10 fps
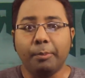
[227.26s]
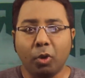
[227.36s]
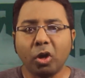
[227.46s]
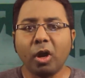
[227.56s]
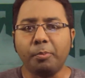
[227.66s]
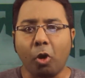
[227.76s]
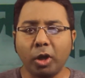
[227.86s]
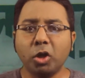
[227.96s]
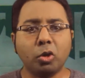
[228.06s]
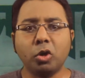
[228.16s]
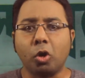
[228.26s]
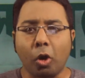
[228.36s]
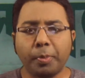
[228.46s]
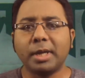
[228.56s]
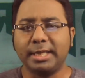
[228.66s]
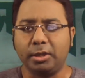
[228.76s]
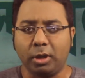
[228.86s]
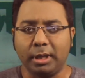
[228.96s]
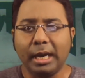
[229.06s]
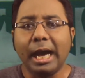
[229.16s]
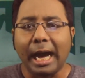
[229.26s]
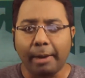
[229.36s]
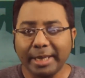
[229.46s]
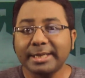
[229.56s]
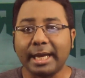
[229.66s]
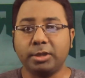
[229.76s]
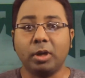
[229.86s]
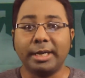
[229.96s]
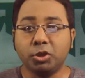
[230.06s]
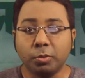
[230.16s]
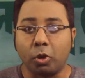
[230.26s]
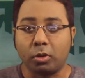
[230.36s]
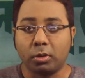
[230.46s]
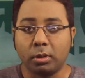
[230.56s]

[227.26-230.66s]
মনে হয় ভয়ানক কোনো অপরাধী নয় আবেগতায়িত এক যুবক